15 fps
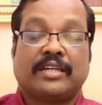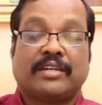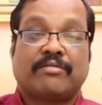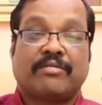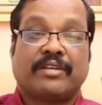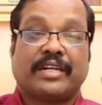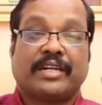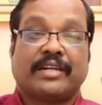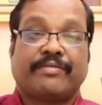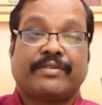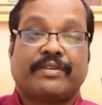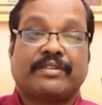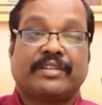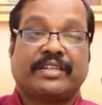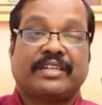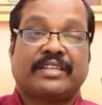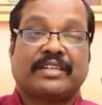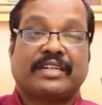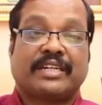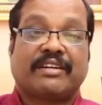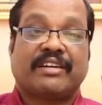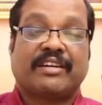இவருடைய லைஃப்பில் வந்து
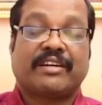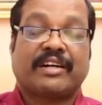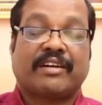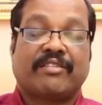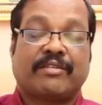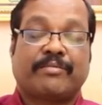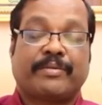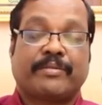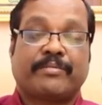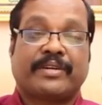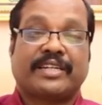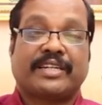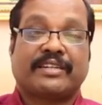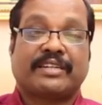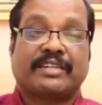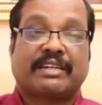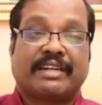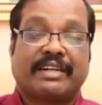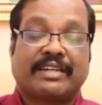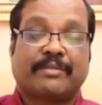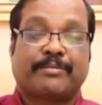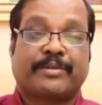எதுக்கும் கவலை கவலைப்பட மாட்டார்
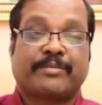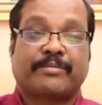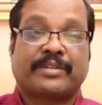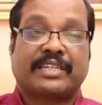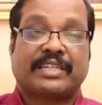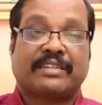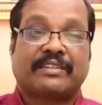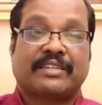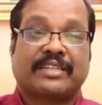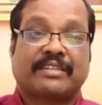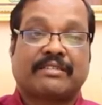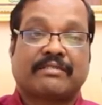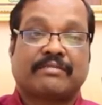கலங்கப்பட மாட்டார்